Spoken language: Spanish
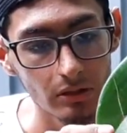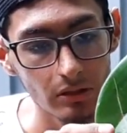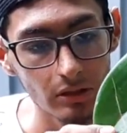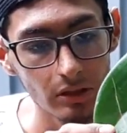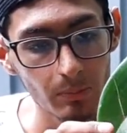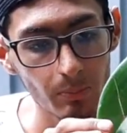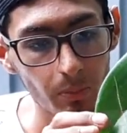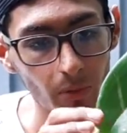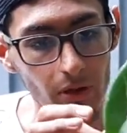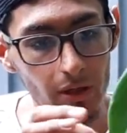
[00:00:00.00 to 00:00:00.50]

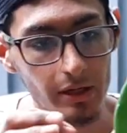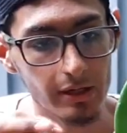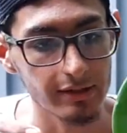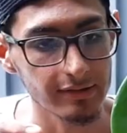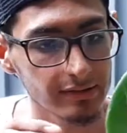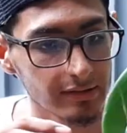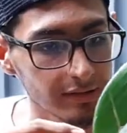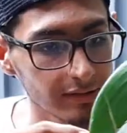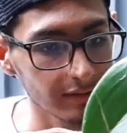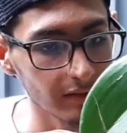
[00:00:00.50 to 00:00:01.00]
Y pueda que
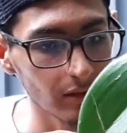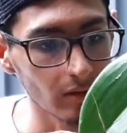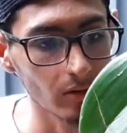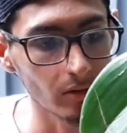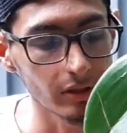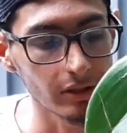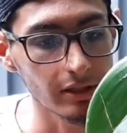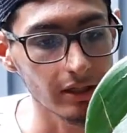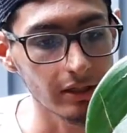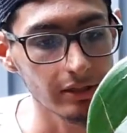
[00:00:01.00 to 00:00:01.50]
se
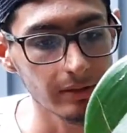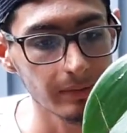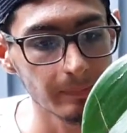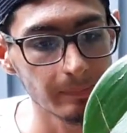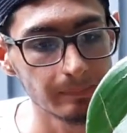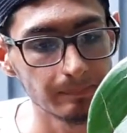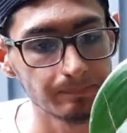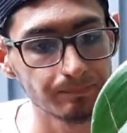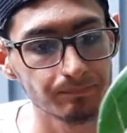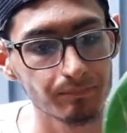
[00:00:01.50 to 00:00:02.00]
desarrollen ahí.
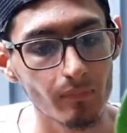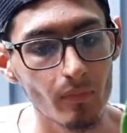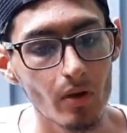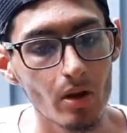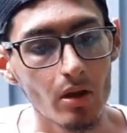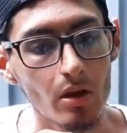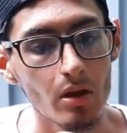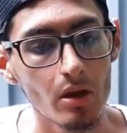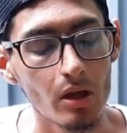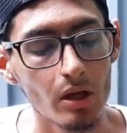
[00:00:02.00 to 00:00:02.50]

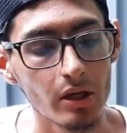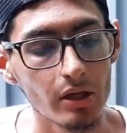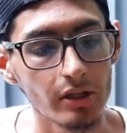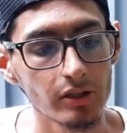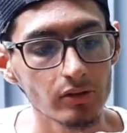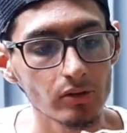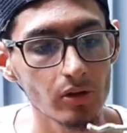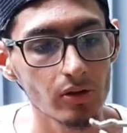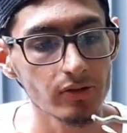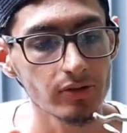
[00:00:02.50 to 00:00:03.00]

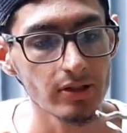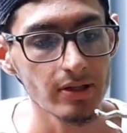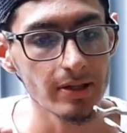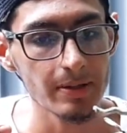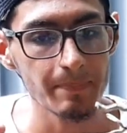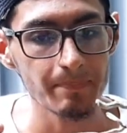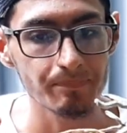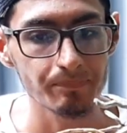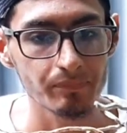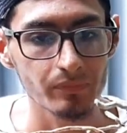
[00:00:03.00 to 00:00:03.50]
Entonces,
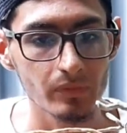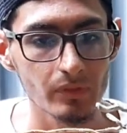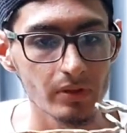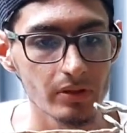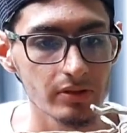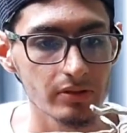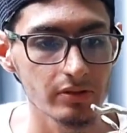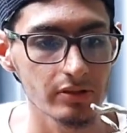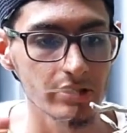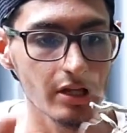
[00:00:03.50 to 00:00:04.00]

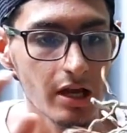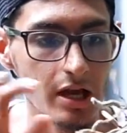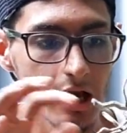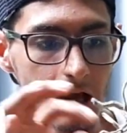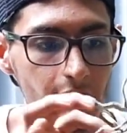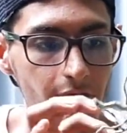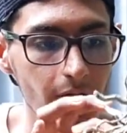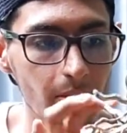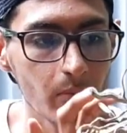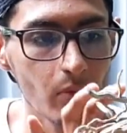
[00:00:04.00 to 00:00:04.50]

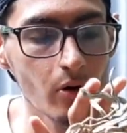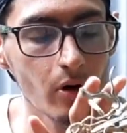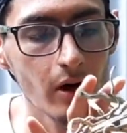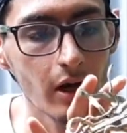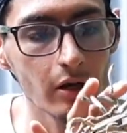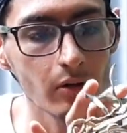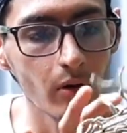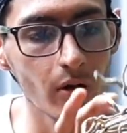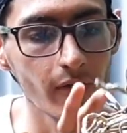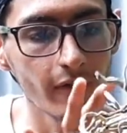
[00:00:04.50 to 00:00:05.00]
ya vamos
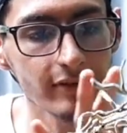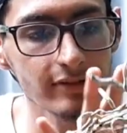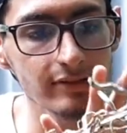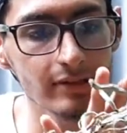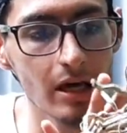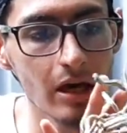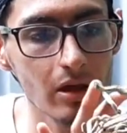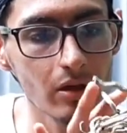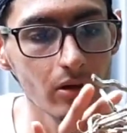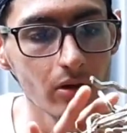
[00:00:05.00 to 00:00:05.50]
algo
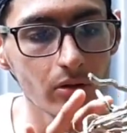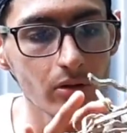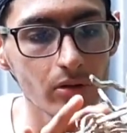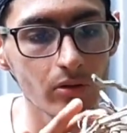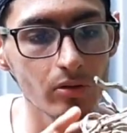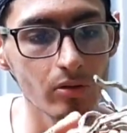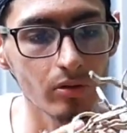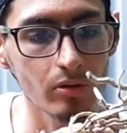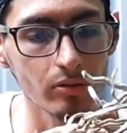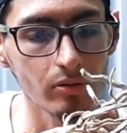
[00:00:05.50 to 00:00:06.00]
avanzado
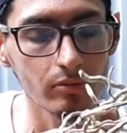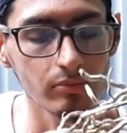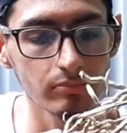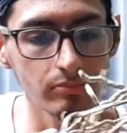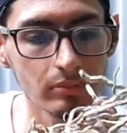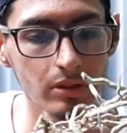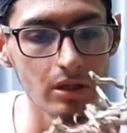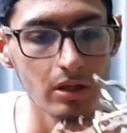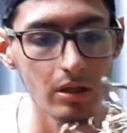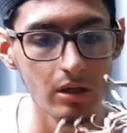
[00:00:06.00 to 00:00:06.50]
con
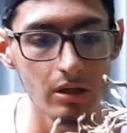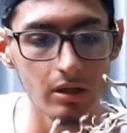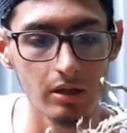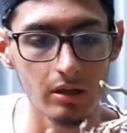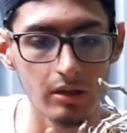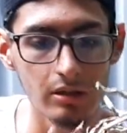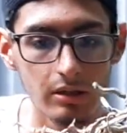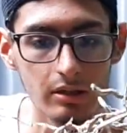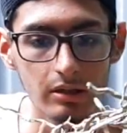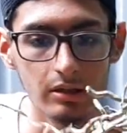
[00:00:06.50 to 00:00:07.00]

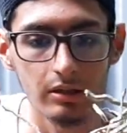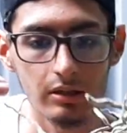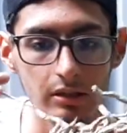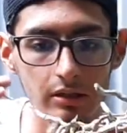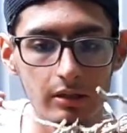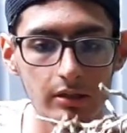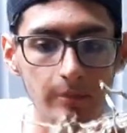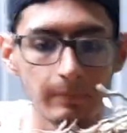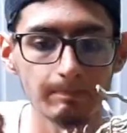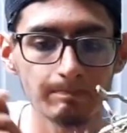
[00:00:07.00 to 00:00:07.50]

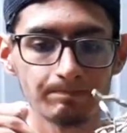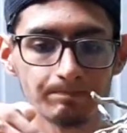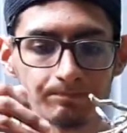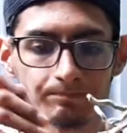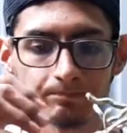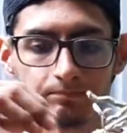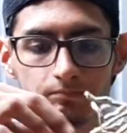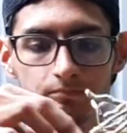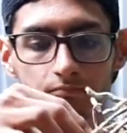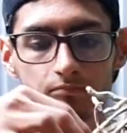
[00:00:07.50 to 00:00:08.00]
eh,
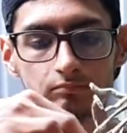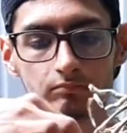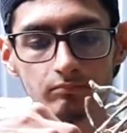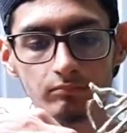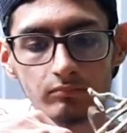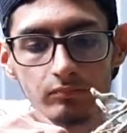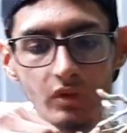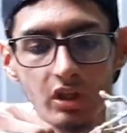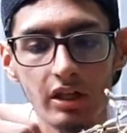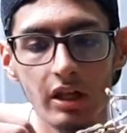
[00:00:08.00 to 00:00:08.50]

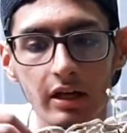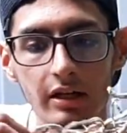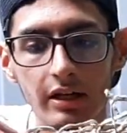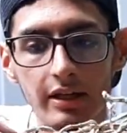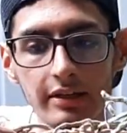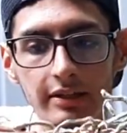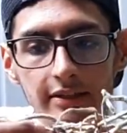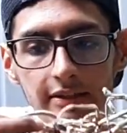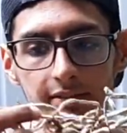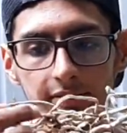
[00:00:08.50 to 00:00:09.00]
la
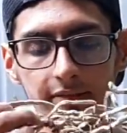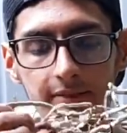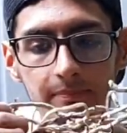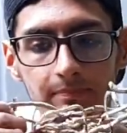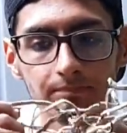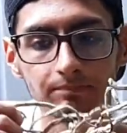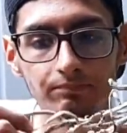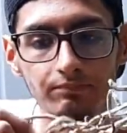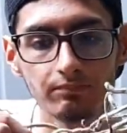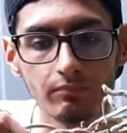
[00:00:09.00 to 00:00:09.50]
raíz
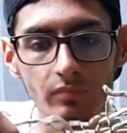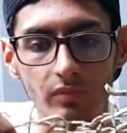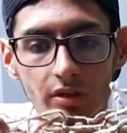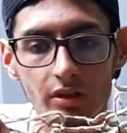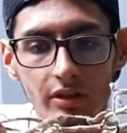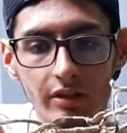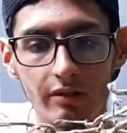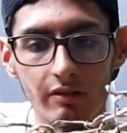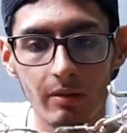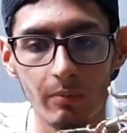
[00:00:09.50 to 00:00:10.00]

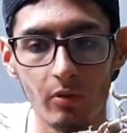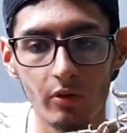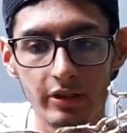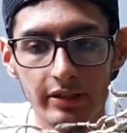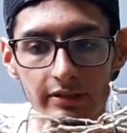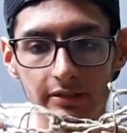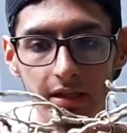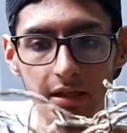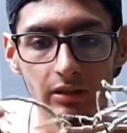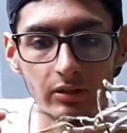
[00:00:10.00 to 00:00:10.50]
que vamos
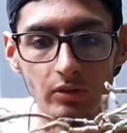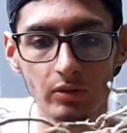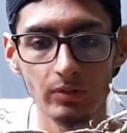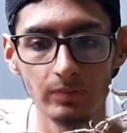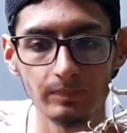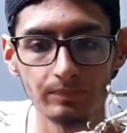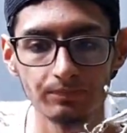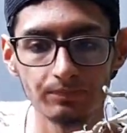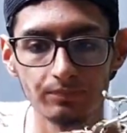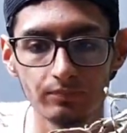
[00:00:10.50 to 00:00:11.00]
quitando.
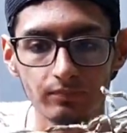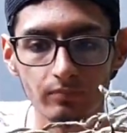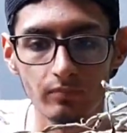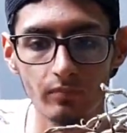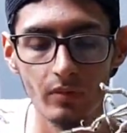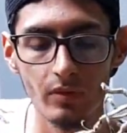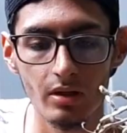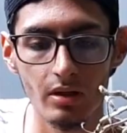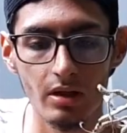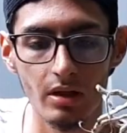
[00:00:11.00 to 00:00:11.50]

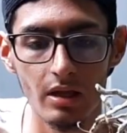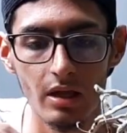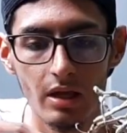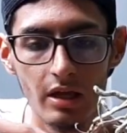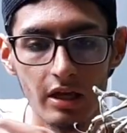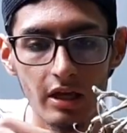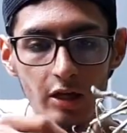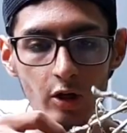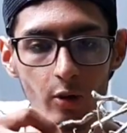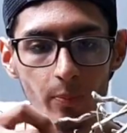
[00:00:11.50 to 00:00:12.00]

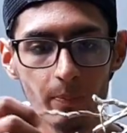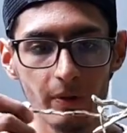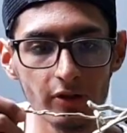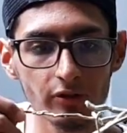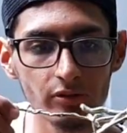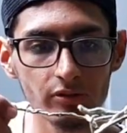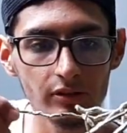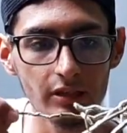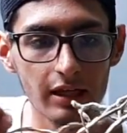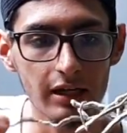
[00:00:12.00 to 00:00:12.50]
En lo
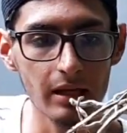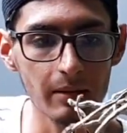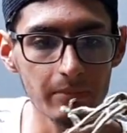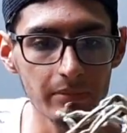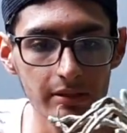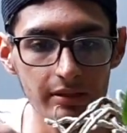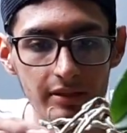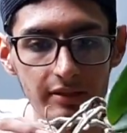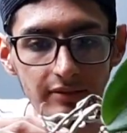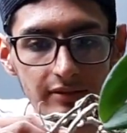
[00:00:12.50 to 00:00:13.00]
personal a
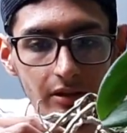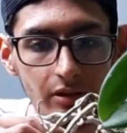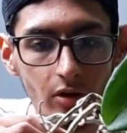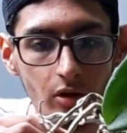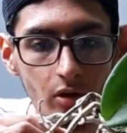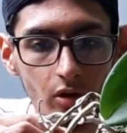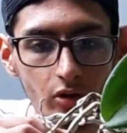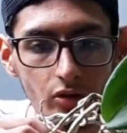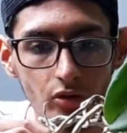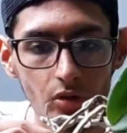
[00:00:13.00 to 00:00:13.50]
mí este
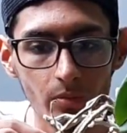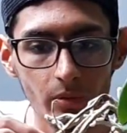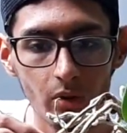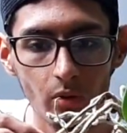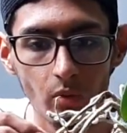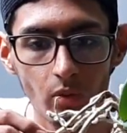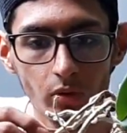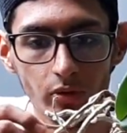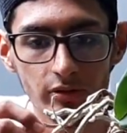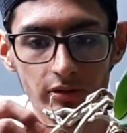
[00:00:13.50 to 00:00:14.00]
color no me
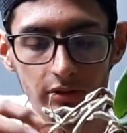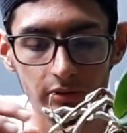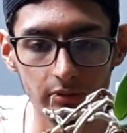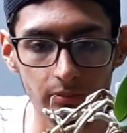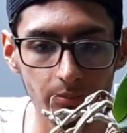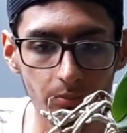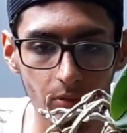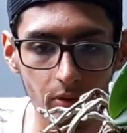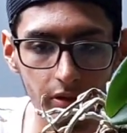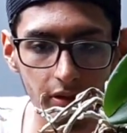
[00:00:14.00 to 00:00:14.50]
gusta
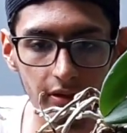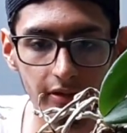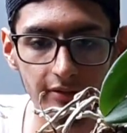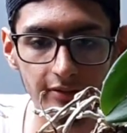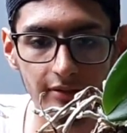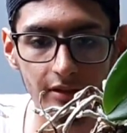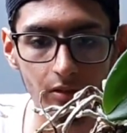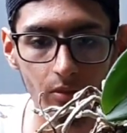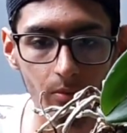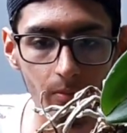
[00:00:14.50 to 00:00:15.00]
porque
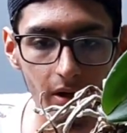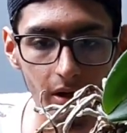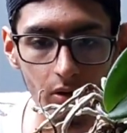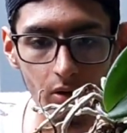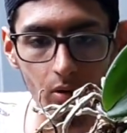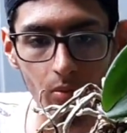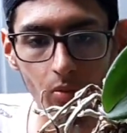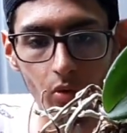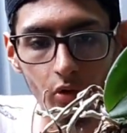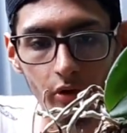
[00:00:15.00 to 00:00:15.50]
es de los más
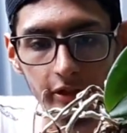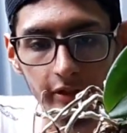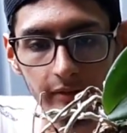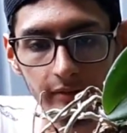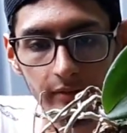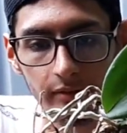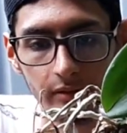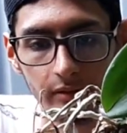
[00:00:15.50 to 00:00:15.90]
comunes.